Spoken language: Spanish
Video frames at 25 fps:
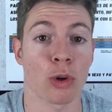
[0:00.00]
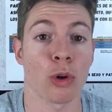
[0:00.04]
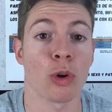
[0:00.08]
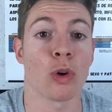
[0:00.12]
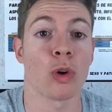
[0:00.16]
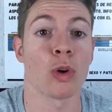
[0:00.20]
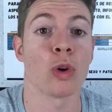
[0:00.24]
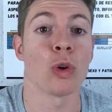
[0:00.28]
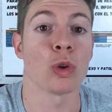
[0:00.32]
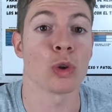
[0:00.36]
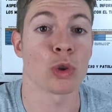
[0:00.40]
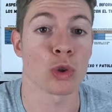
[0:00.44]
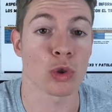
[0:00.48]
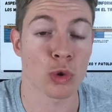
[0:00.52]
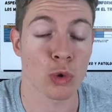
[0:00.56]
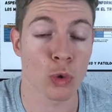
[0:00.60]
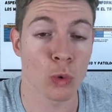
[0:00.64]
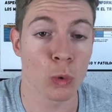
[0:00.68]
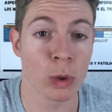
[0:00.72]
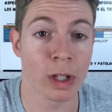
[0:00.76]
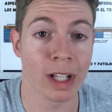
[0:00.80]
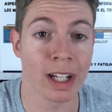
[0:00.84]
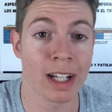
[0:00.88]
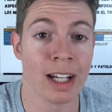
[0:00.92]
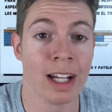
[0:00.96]
rojo
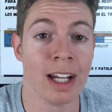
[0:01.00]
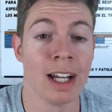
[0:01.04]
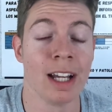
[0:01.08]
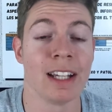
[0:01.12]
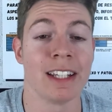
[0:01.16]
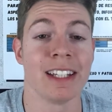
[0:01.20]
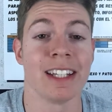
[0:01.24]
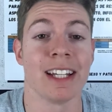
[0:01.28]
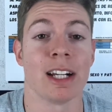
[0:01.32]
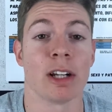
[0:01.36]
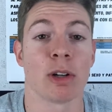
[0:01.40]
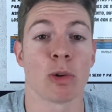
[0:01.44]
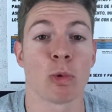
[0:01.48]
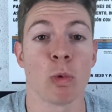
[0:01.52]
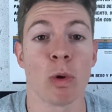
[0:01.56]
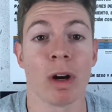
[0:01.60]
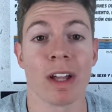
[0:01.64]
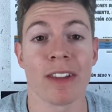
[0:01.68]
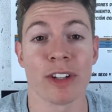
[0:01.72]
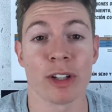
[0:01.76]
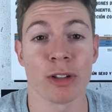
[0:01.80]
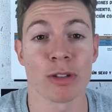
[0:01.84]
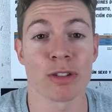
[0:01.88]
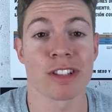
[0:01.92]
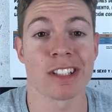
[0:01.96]
oscura y el
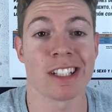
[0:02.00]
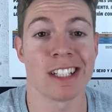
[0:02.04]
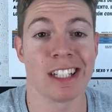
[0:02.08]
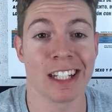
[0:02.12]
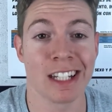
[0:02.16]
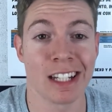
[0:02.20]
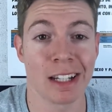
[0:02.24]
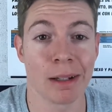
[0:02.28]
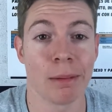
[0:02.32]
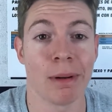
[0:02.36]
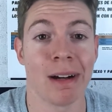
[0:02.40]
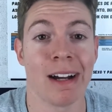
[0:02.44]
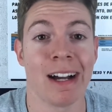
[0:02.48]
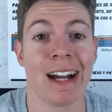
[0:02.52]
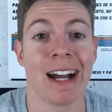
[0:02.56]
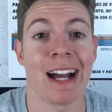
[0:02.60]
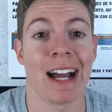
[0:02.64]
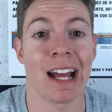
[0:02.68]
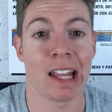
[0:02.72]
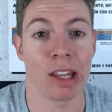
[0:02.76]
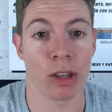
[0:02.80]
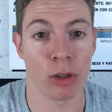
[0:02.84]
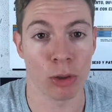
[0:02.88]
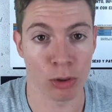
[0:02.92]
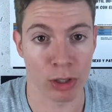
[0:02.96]
cuadro sí que va
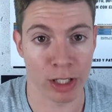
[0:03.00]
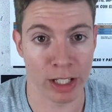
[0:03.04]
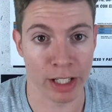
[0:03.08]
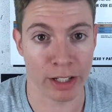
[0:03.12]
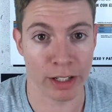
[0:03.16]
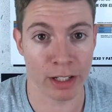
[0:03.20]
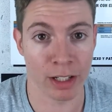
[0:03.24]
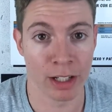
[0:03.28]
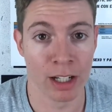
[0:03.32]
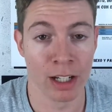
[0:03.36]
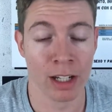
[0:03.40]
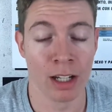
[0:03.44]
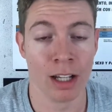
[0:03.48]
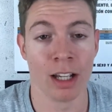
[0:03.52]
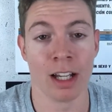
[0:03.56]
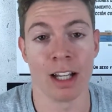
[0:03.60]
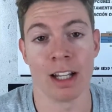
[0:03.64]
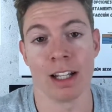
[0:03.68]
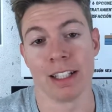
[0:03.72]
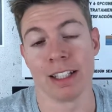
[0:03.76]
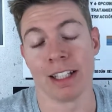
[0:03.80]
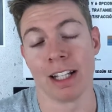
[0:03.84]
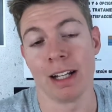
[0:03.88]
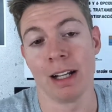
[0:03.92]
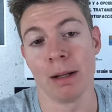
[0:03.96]
a doler
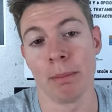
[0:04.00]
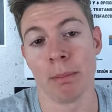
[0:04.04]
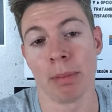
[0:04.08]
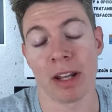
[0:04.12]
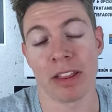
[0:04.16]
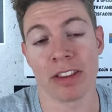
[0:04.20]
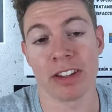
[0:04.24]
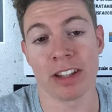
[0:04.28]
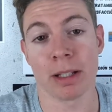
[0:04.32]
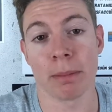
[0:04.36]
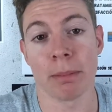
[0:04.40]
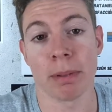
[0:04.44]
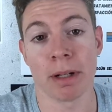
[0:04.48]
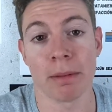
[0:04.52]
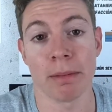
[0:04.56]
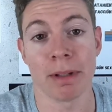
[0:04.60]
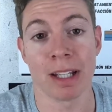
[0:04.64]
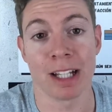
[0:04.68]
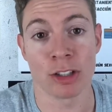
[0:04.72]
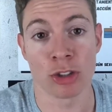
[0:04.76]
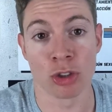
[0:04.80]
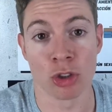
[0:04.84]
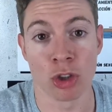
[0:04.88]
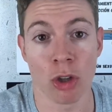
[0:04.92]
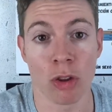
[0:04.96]
en el placenta
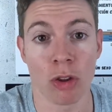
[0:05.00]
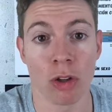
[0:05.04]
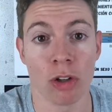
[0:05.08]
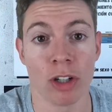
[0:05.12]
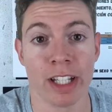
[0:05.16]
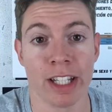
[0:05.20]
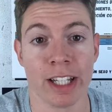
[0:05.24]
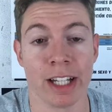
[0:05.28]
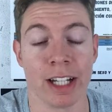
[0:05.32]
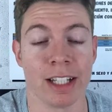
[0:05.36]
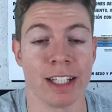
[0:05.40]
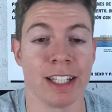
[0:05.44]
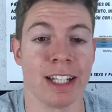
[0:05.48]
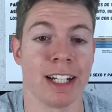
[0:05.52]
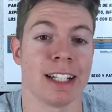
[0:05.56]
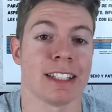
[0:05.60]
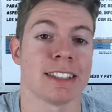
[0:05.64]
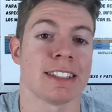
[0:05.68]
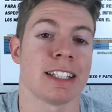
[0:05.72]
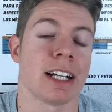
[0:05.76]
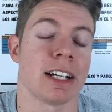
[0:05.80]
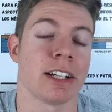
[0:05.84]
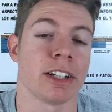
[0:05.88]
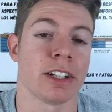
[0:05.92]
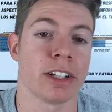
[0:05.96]
previa no dolía y
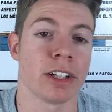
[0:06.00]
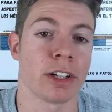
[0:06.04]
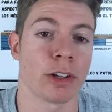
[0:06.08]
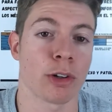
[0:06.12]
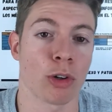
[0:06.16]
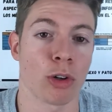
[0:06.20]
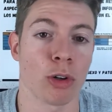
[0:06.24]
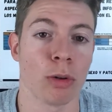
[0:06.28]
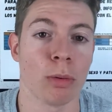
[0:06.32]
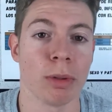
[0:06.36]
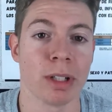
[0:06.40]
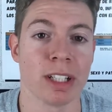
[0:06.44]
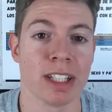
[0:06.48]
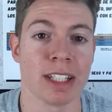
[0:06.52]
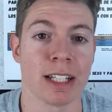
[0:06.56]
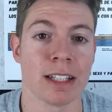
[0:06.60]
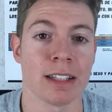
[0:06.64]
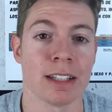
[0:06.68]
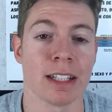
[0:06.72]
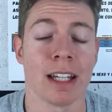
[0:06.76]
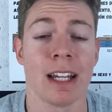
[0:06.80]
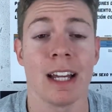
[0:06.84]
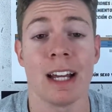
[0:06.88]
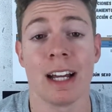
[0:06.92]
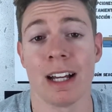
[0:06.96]
era sangre rojo
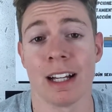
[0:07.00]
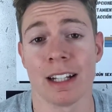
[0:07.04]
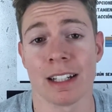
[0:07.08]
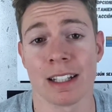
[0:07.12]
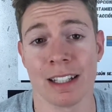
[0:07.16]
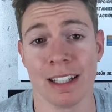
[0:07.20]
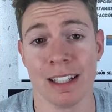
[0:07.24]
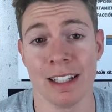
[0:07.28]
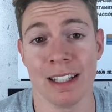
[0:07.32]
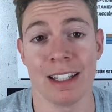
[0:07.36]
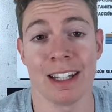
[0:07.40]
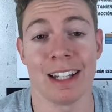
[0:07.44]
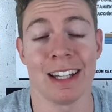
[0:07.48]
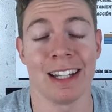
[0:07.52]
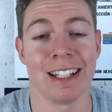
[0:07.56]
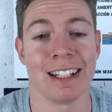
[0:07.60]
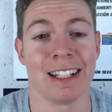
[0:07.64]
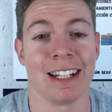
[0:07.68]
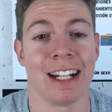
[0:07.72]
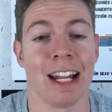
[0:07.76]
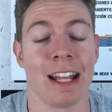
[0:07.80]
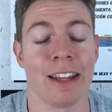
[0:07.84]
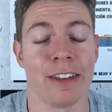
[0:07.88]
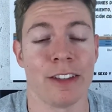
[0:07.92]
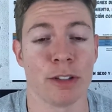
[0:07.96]
brillante, aquí
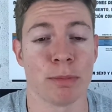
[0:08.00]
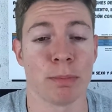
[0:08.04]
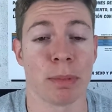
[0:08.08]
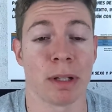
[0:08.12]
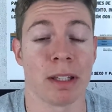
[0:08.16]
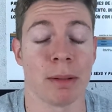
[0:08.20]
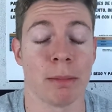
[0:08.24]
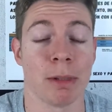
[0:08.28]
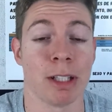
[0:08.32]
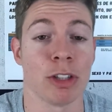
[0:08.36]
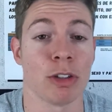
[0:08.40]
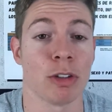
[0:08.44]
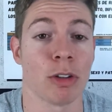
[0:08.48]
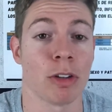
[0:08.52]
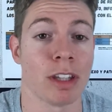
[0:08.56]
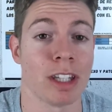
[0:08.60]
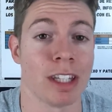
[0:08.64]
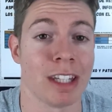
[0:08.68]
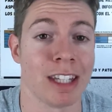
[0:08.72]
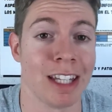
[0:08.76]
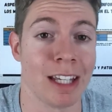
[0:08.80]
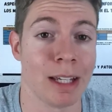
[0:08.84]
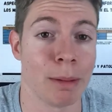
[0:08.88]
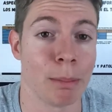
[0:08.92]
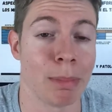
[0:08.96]
en el desprendimiento
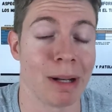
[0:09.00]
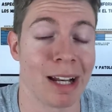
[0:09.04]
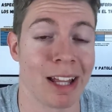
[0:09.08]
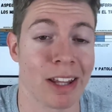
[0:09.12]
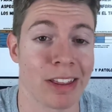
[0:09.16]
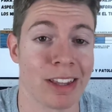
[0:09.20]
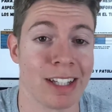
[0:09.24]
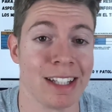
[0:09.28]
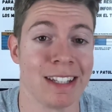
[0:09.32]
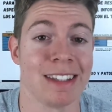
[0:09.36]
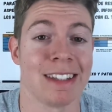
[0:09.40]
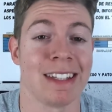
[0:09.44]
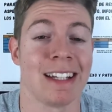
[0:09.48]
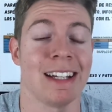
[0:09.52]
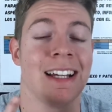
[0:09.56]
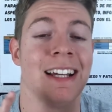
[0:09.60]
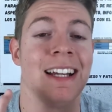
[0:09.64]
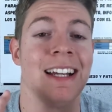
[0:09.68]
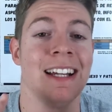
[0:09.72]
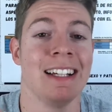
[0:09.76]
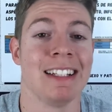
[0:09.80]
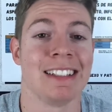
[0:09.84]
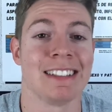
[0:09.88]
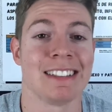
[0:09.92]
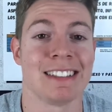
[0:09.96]
de placenta
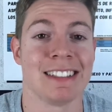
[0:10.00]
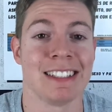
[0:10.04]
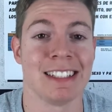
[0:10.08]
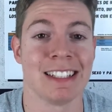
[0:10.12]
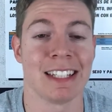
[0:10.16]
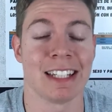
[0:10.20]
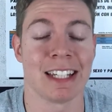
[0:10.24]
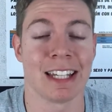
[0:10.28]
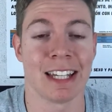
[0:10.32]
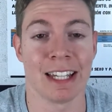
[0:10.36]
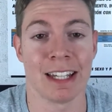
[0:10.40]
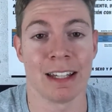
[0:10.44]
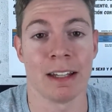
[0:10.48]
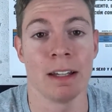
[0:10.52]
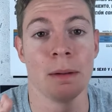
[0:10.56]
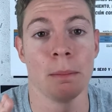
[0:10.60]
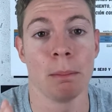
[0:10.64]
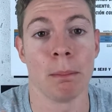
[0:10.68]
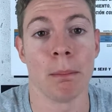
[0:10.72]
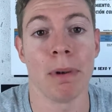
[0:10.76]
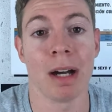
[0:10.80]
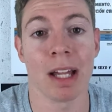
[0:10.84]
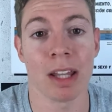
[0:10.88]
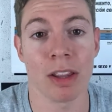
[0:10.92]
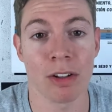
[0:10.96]
sí que
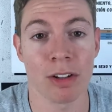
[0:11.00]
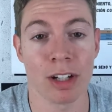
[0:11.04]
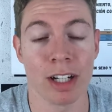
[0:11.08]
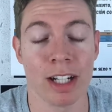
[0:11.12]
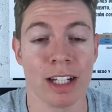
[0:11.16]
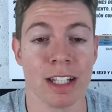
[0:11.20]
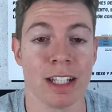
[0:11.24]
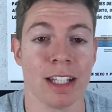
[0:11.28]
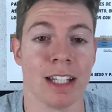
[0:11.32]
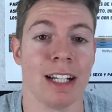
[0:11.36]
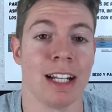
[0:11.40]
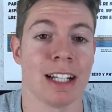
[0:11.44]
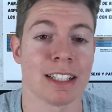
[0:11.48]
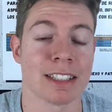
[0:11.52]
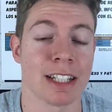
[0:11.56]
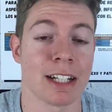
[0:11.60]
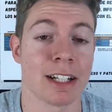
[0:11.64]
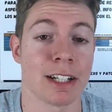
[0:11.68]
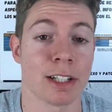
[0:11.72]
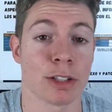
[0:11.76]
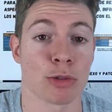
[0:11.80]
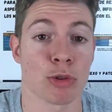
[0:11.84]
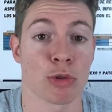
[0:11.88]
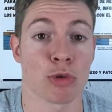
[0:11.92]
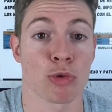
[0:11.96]
va a doler y la
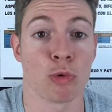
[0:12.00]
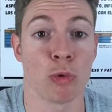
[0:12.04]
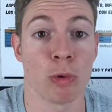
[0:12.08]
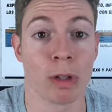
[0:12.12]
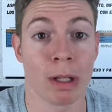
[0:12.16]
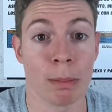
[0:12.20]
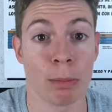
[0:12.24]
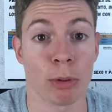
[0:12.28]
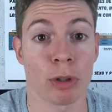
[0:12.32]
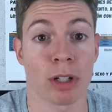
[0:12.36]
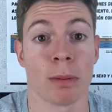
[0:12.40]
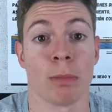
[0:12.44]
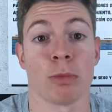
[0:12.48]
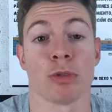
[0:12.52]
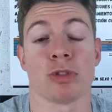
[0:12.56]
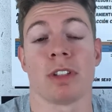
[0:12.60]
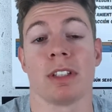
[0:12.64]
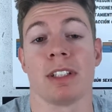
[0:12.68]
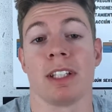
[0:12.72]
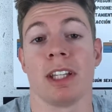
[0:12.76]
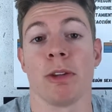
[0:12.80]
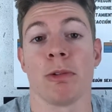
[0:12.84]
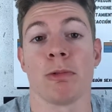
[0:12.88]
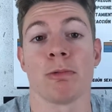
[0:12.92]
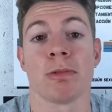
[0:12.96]
sangre es oscura porque hemos
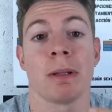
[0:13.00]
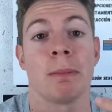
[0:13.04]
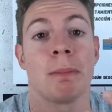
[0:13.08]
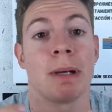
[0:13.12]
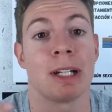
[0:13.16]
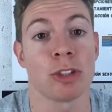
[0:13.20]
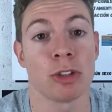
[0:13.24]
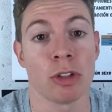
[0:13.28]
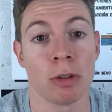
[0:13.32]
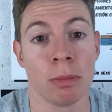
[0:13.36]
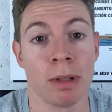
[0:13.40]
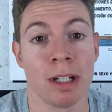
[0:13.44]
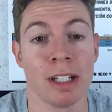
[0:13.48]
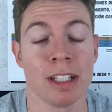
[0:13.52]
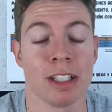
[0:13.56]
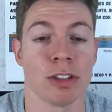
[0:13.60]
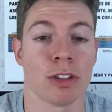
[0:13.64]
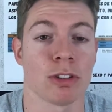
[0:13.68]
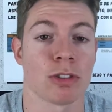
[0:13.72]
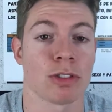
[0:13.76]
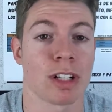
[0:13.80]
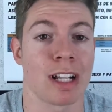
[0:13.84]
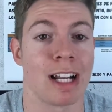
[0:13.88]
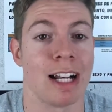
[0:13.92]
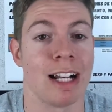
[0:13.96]
tenido un hematoma y
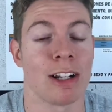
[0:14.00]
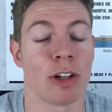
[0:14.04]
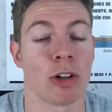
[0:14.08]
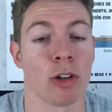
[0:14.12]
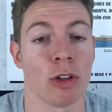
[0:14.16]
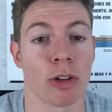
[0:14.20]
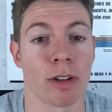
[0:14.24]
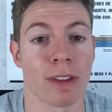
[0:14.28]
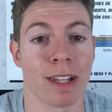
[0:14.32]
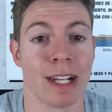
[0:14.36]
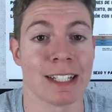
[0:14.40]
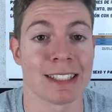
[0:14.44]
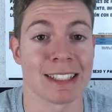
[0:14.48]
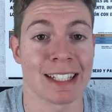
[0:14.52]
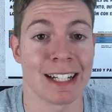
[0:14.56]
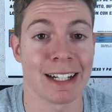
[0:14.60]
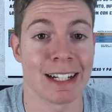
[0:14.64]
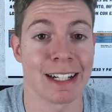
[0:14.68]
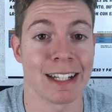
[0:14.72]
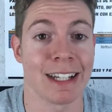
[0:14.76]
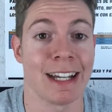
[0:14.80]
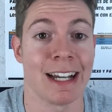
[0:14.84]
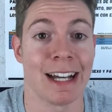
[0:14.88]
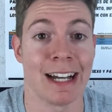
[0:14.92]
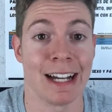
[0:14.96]
entonces el color de la
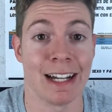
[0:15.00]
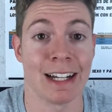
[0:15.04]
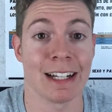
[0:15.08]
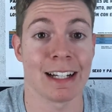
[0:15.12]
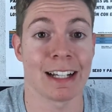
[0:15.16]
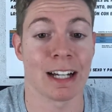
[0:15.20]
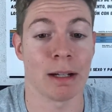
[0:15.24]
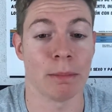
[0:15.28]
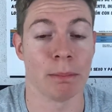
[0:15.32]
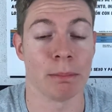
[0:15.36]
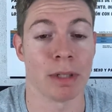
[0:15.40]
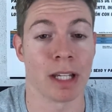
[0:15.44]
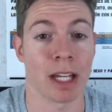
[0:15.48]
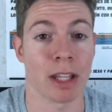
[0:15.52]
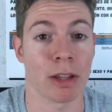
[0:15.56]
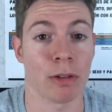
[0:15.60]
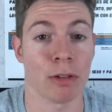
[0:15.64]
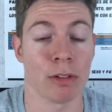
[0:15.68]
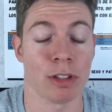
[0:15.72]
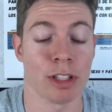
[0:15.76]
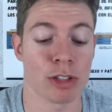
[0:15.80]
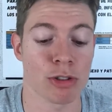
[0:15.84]
sangre ha cambiado.